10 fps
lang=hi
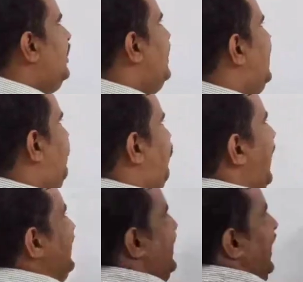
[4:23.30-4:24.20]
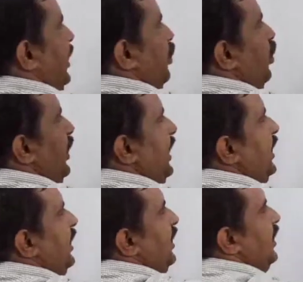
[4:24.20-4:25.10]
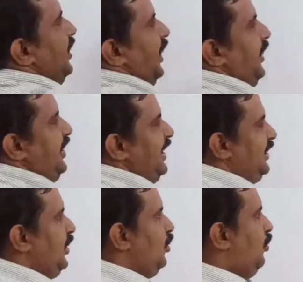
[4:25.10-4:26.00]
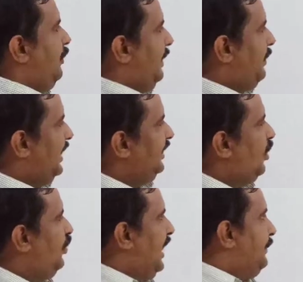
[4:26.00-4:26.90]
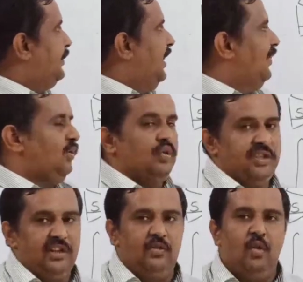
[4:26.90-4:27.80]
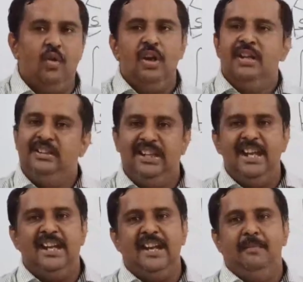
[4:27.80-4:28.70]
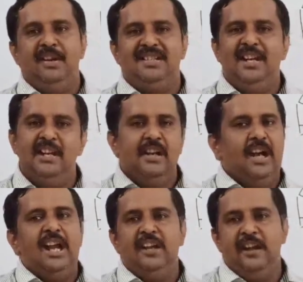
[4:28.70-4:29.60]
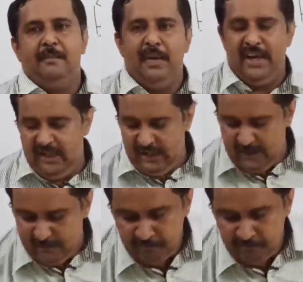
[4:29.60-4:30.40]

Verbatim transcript: इस पासे की हुई और ये तीनों मैं मानता हूँ कि आप केवल क्वेश्चन को देखने भर से हल कर पाएंगे